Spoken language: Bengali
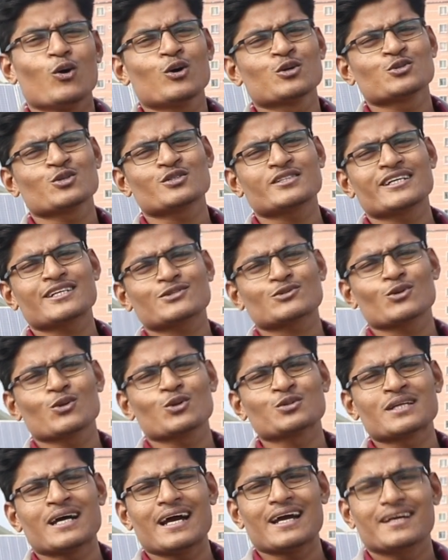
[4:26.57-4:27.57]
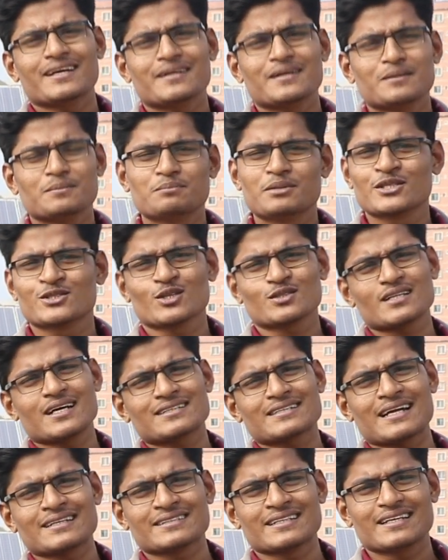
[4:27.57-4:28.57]
অন্যদের তুলনায়
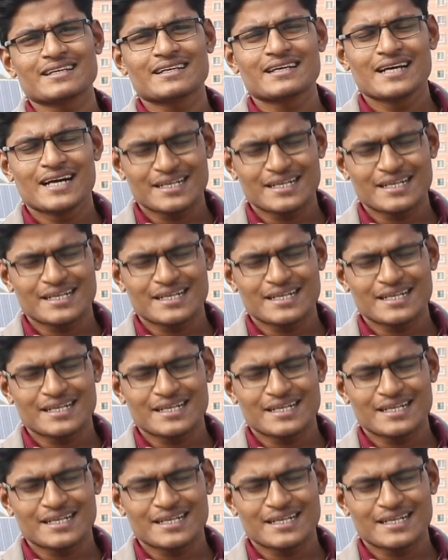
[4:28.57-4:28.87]
ভিন্নতার টানে